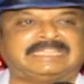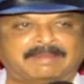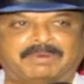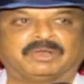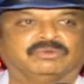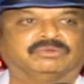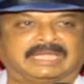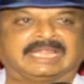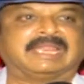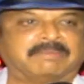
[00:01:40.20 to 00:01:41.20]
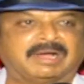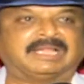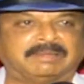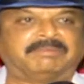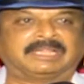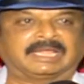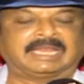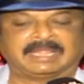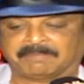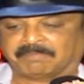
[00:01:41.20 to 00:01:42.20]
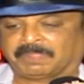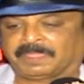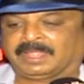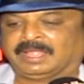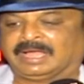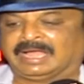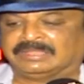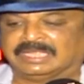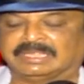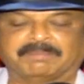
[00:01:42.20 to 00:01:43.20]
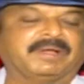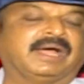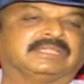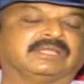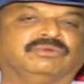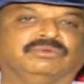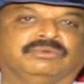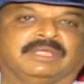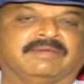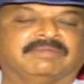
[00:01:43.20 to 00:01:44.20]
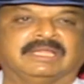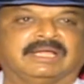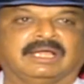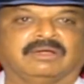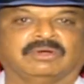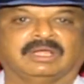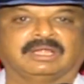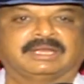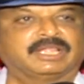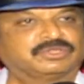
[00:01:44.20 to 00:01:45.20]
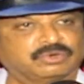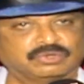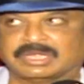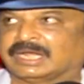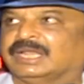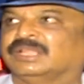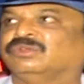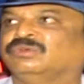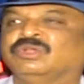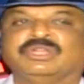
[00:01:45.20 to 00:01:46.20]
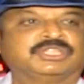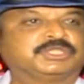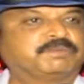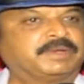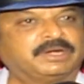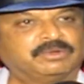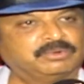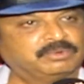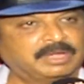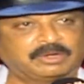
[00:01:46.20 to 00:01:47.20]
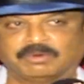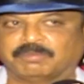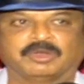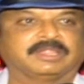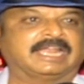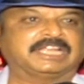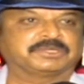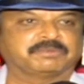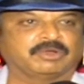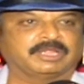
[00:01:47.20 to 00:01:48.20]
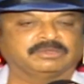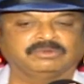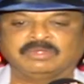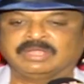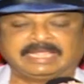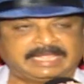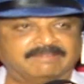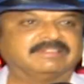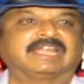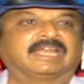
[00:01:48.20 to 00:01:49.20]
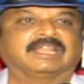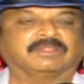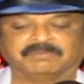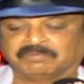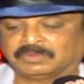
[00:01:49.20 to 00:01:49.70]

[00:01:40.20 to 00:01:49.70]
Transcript: దెబ్బలు తగిలినాయి బాగా దెబ్బలు తగిలినాయి అంతే తప్ప అతను ఏ విధంగా కూడా రేసులు జరగలేదు స్పీడు ఎక్కువ పోలేదు రాసిపోలేదు ఏమీ జరగలేదు